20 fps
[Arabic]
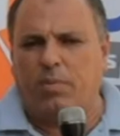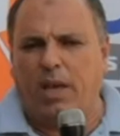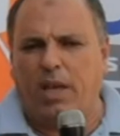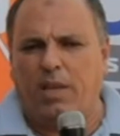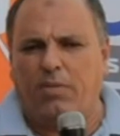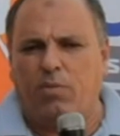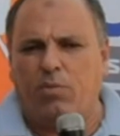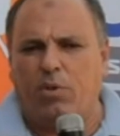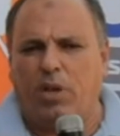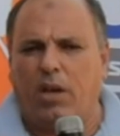
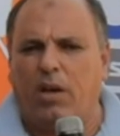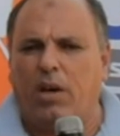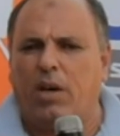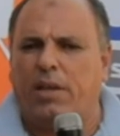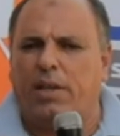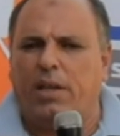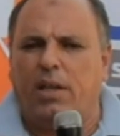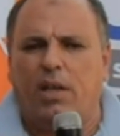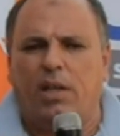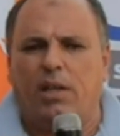معايا فهنغير
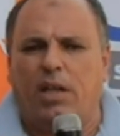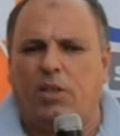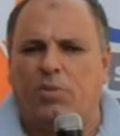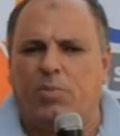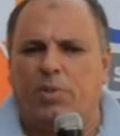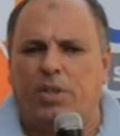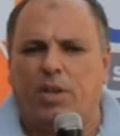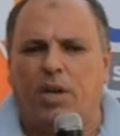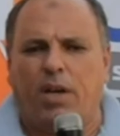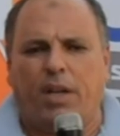ليه إيه
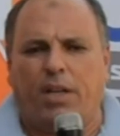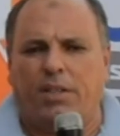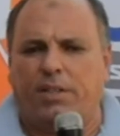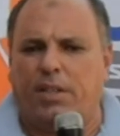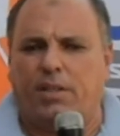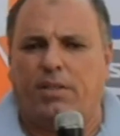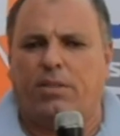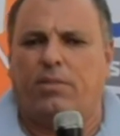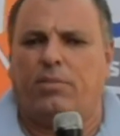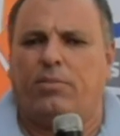عاجبني نغير حاجه
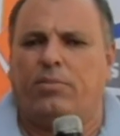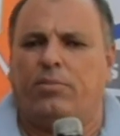ثانيه